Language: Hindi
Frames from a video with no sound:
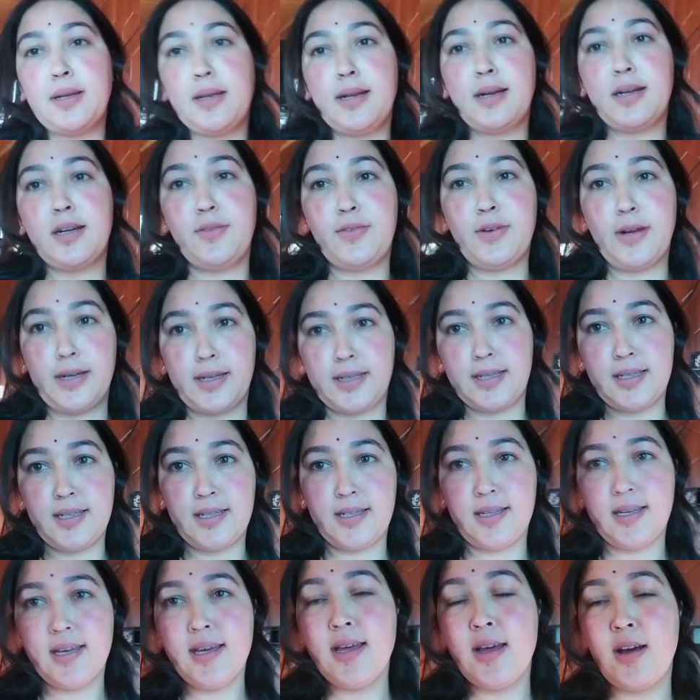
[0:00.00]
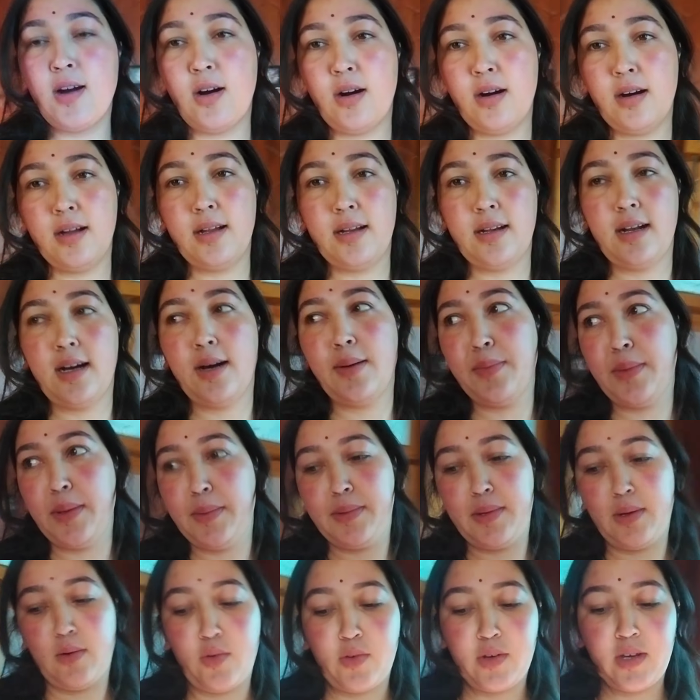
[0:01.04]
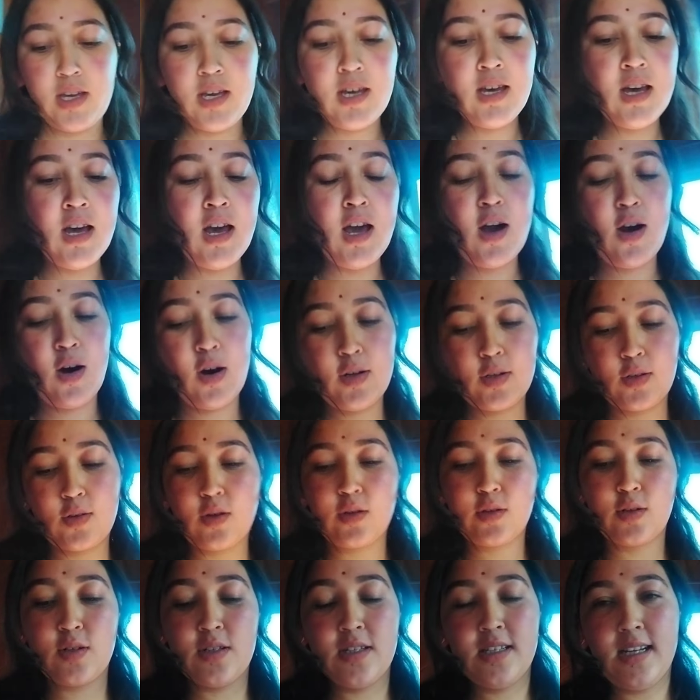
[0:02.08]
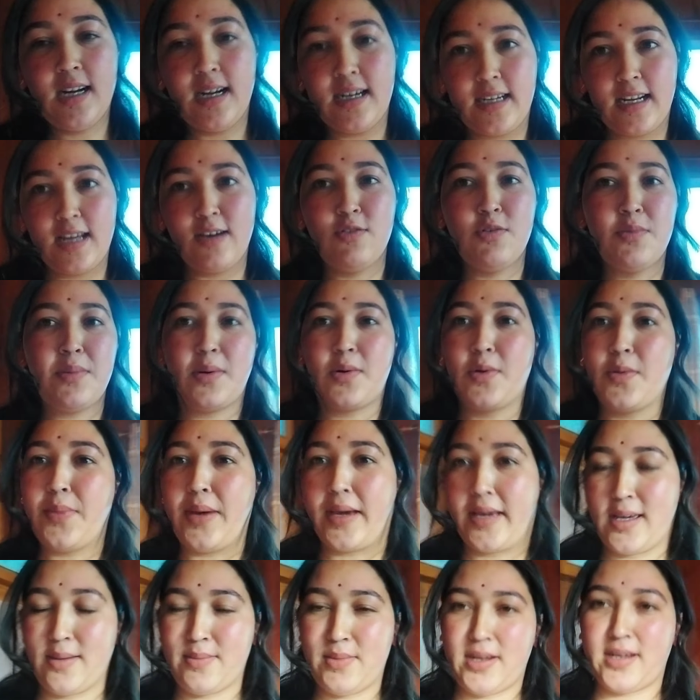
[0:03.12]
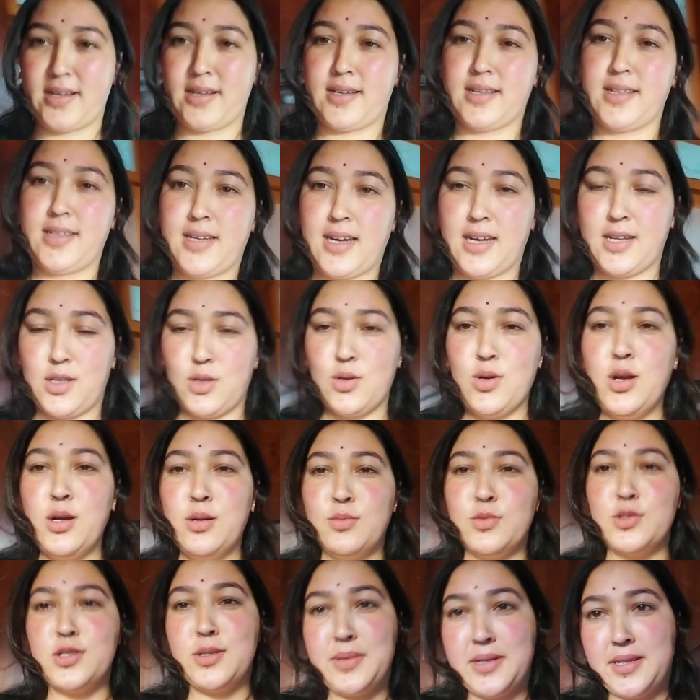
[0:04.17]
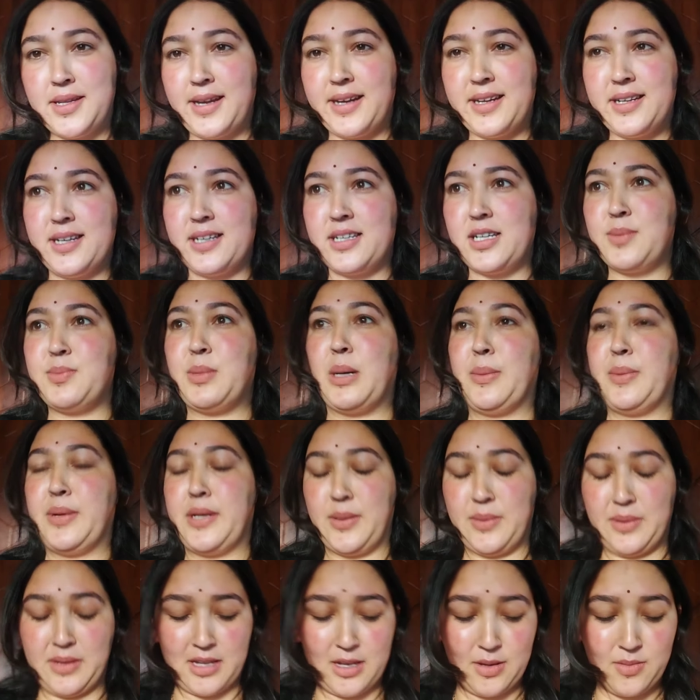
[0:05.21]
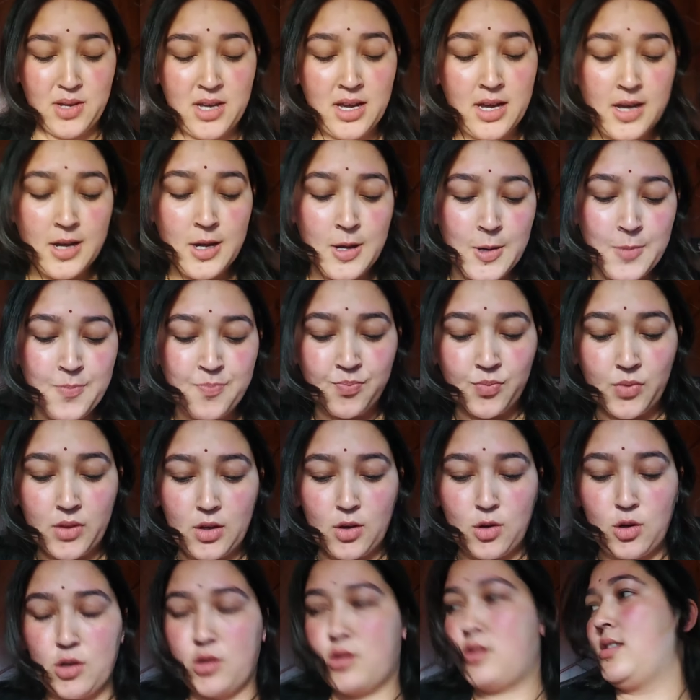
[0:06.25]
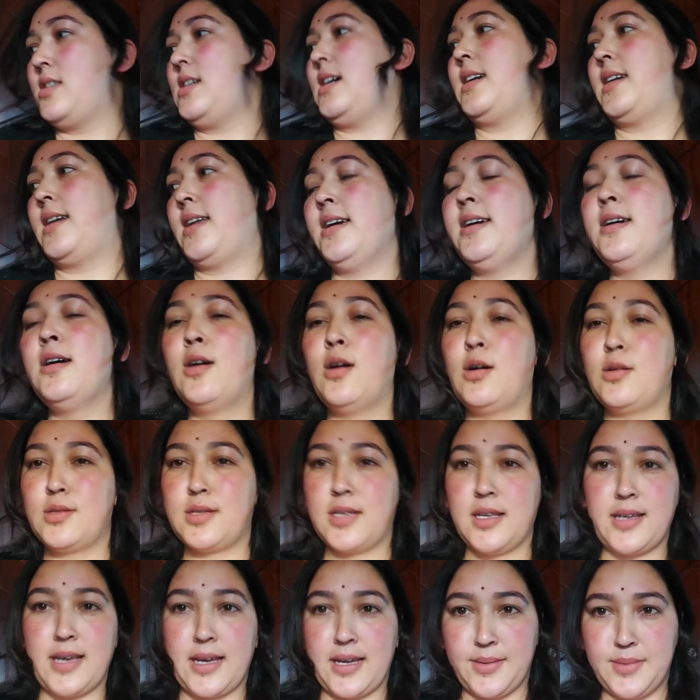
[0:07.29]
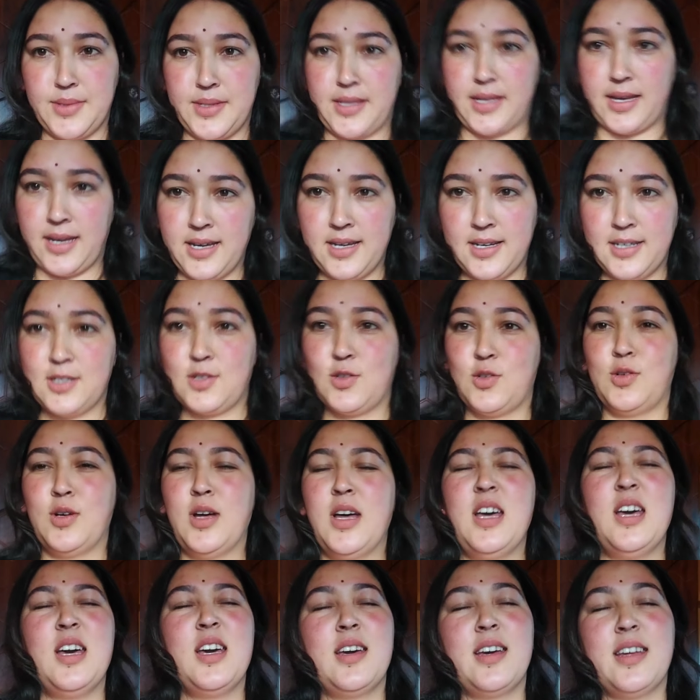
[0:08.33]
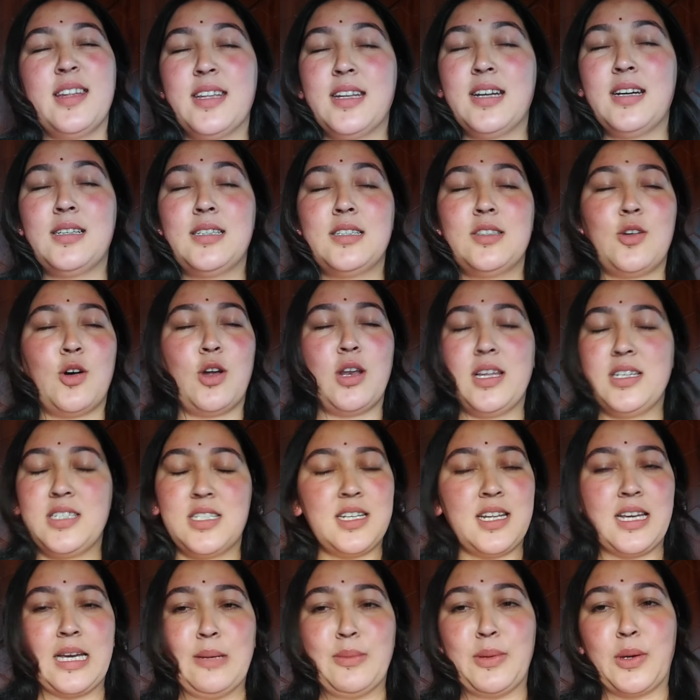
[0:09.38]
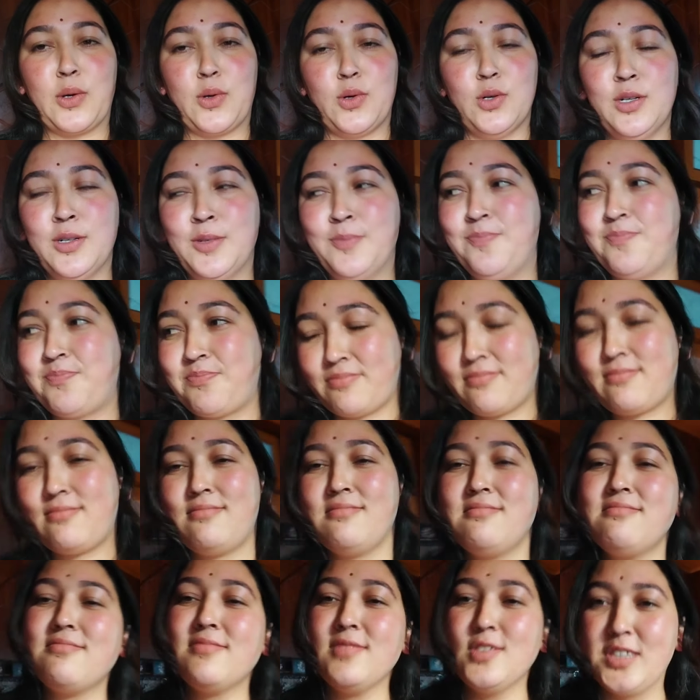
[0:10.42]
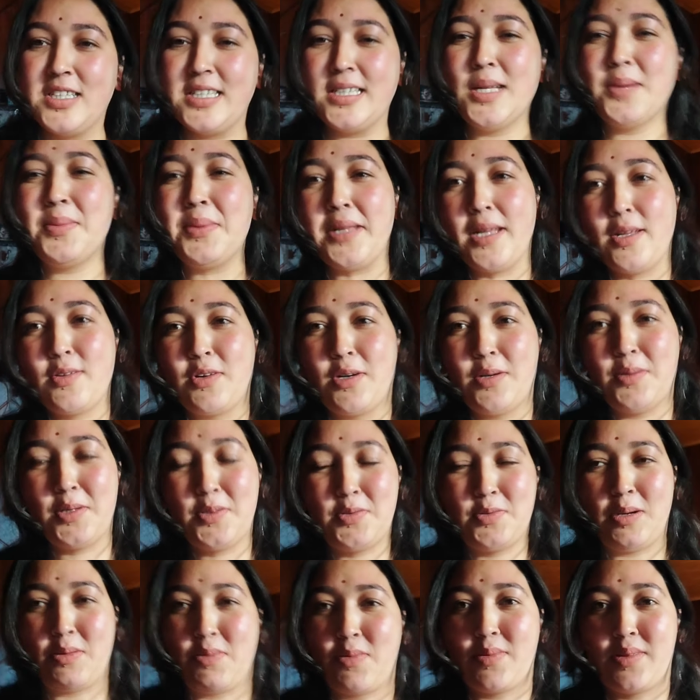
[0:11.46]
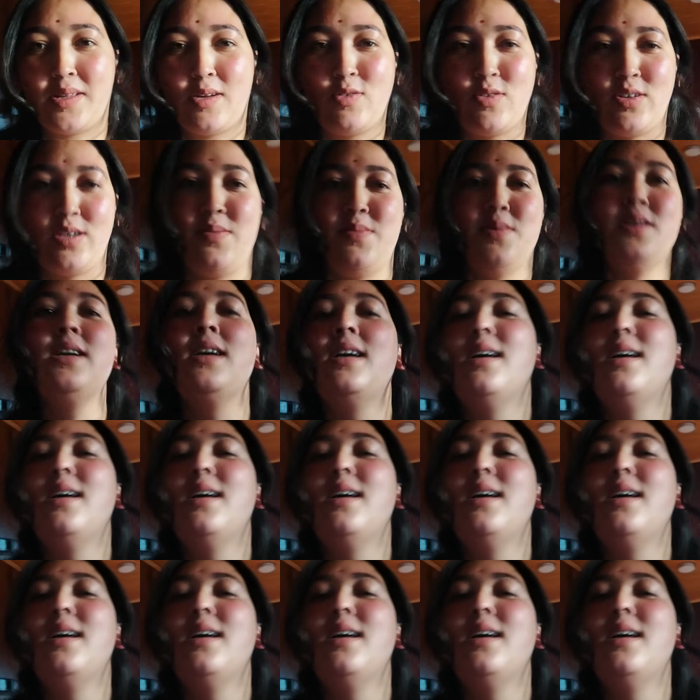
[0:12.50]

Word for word: ने लकड़ी फाड़ के दे दी है और अब मैं बनाऊँगी और कौन कौन सा आटा है वो मैं आपको बैक कैमरा करके दिखाती हूँ मुझे भी इतना आइडिया नहीं है पापा ने बताया भी हम्म, कौन कौन सा आटा है और उसका क्या क्या बनता है तो इतना नॉलेज नहीं है मेरे को जितना बताया थोड़ा बहुत वो आपको बताऊंगे भी